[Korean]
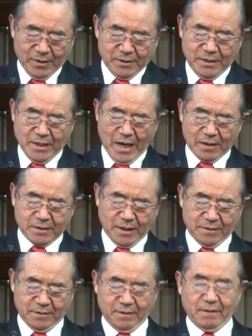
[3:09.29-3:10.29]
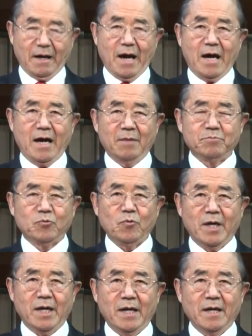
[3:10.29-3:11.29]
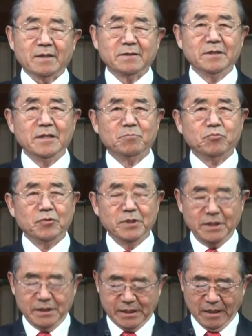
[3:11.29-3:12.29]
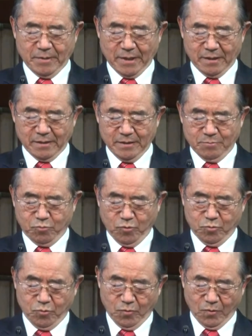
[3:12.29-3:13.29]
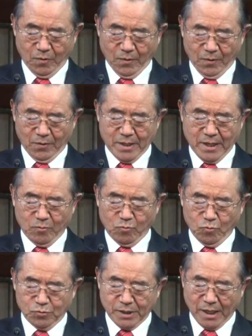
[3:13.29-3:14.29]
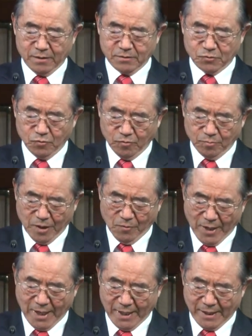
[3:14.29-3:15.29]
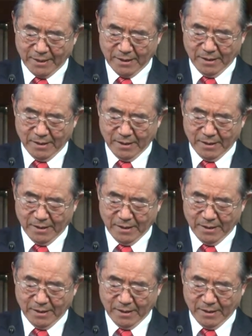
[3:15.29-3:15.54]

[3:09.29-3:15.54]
이 악한 아합과 그의 부인 이세벨 이 부부의 우상 숭배와